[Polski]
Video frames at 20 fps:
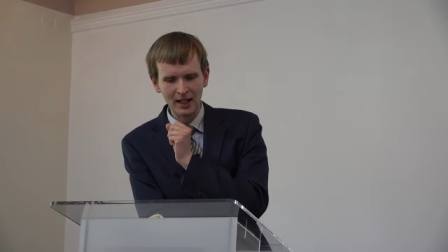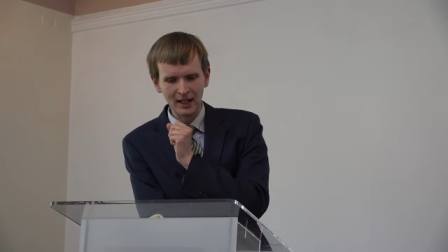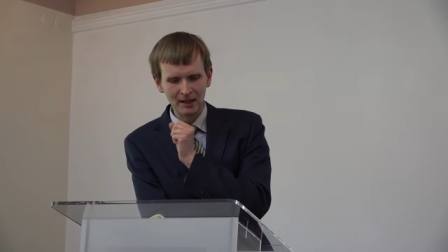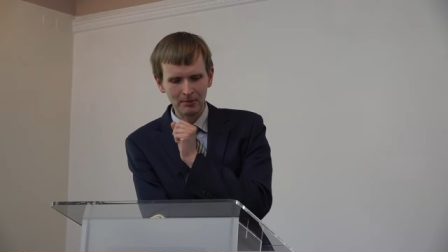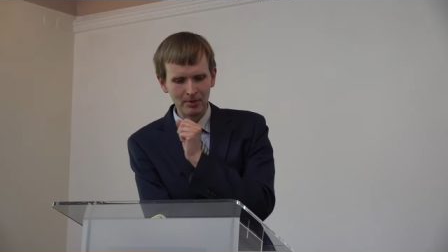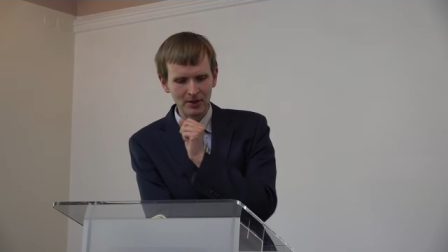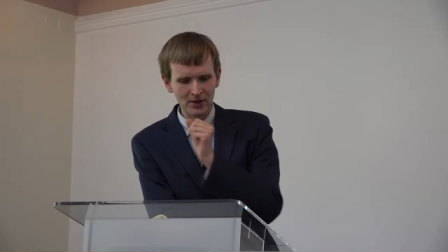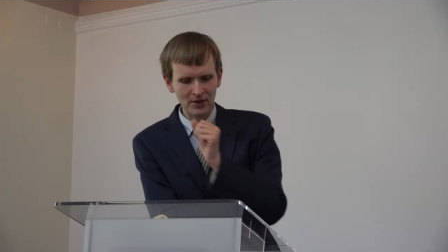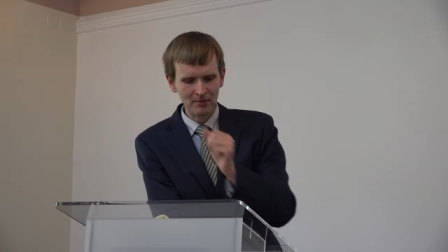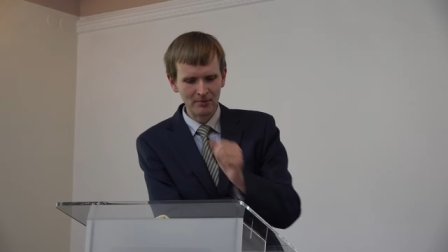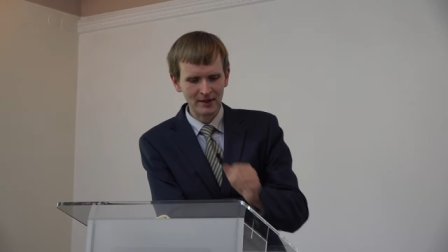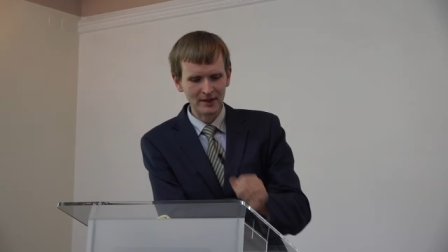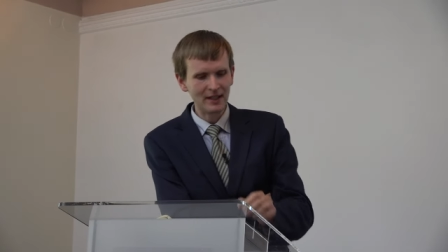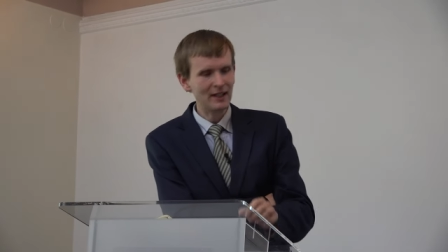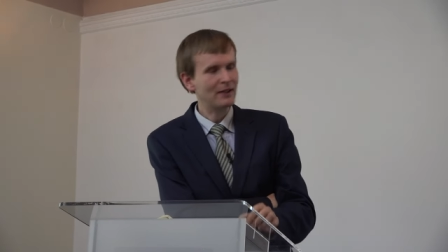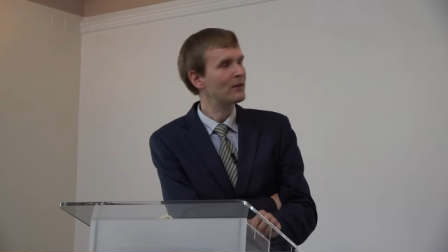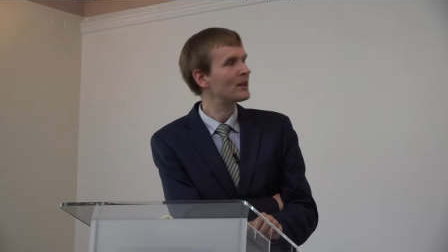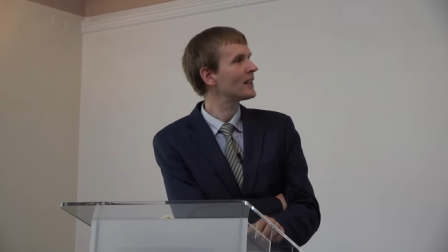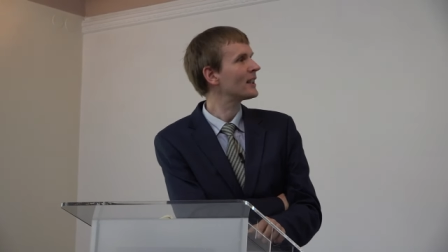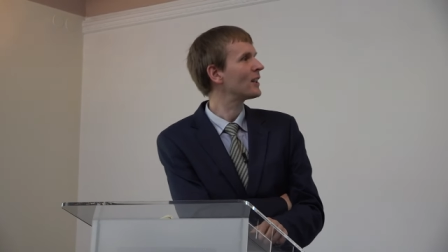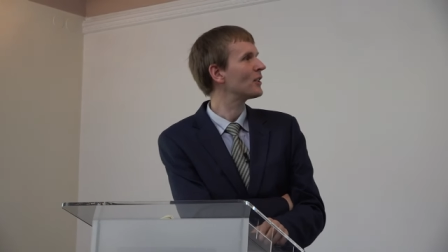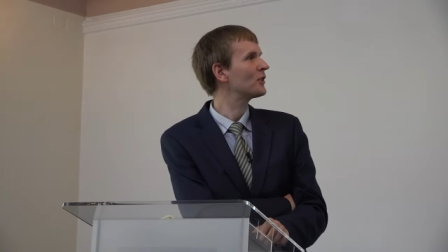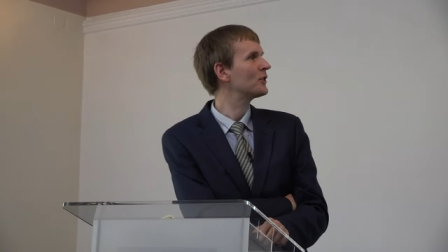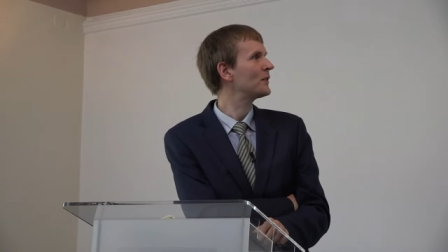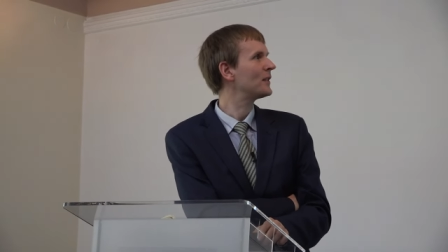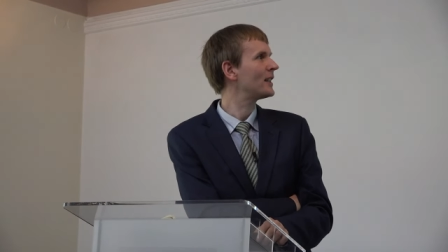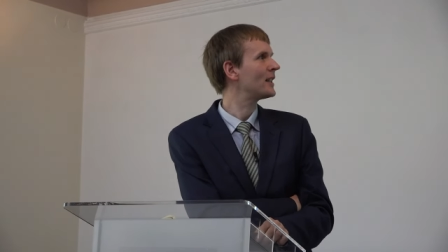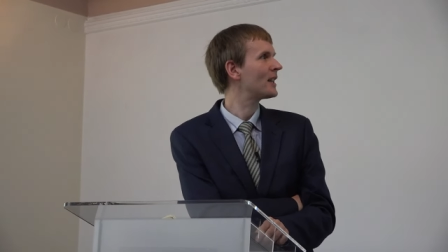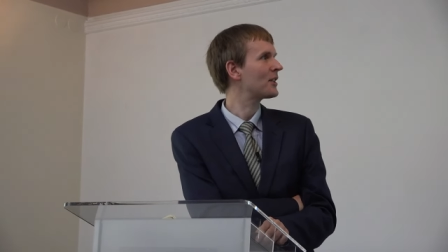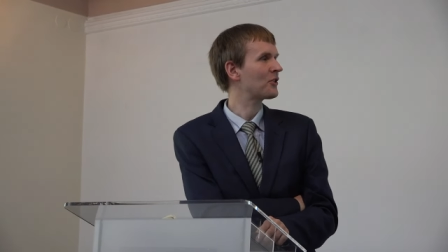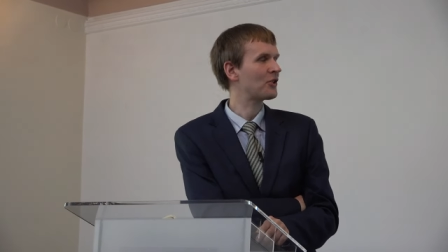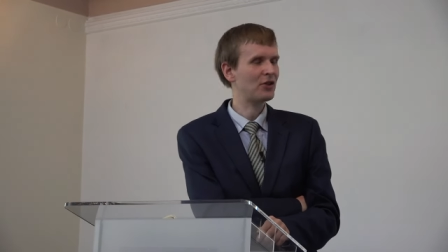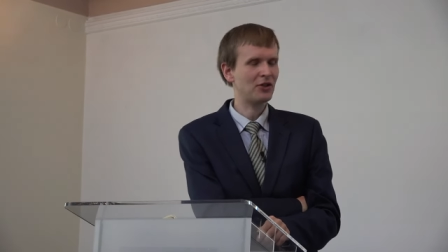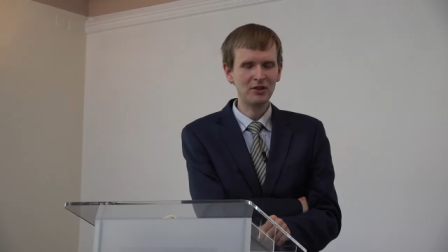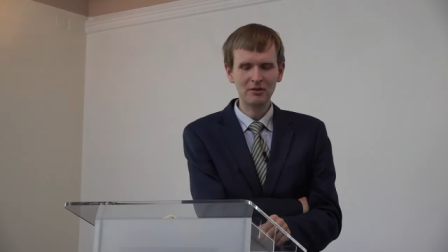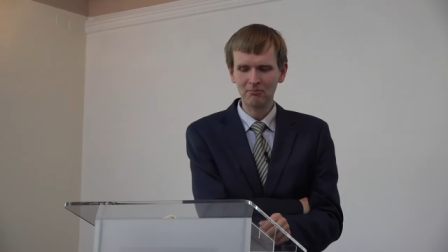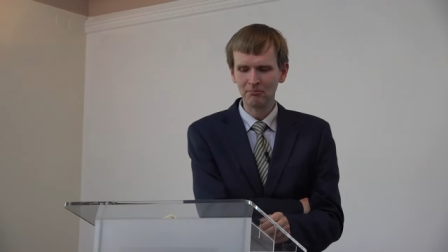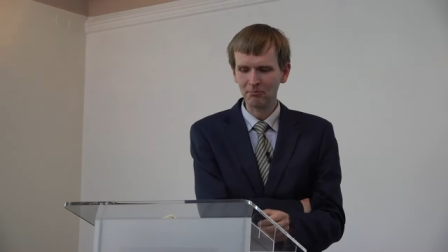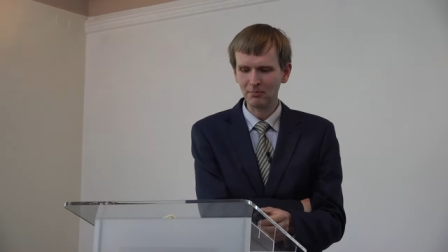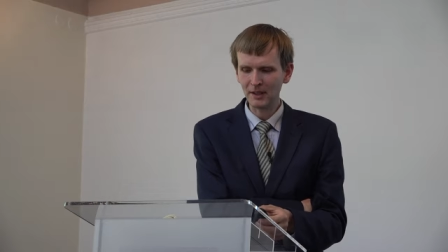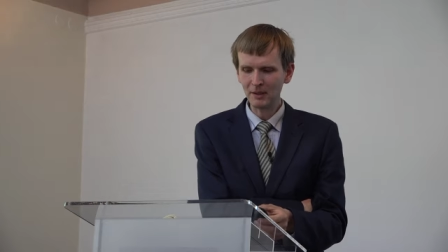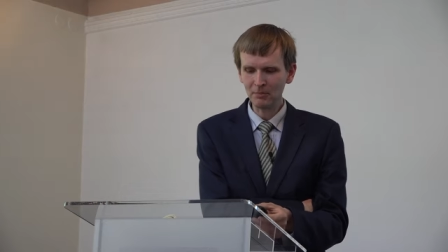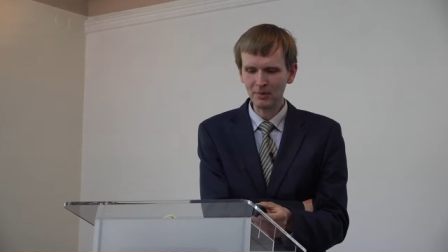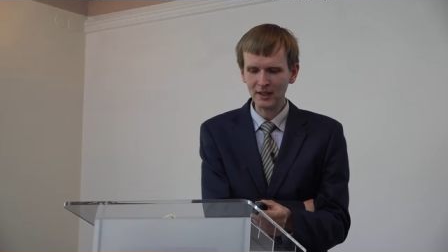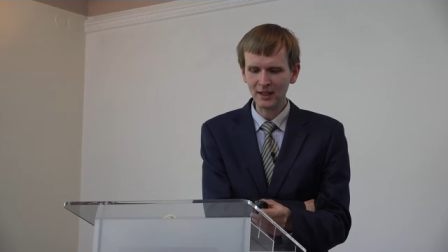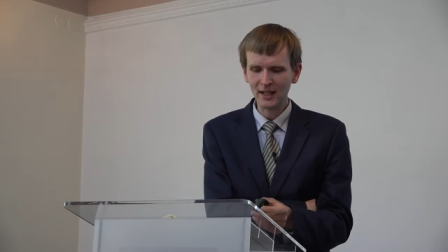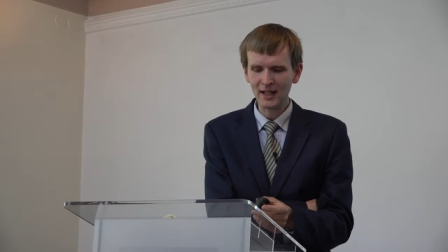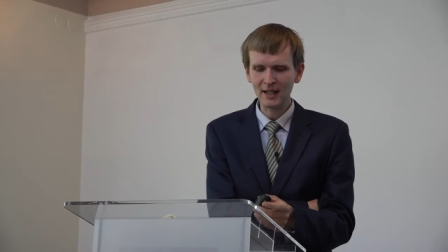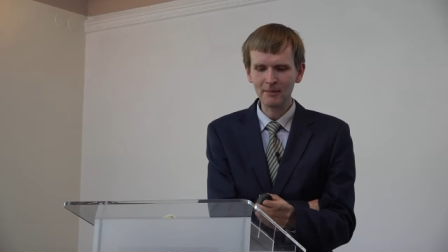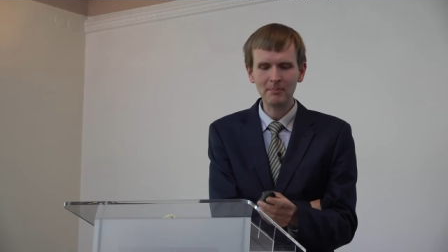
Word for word: i będziemy za chwilkę otwierać Biblię,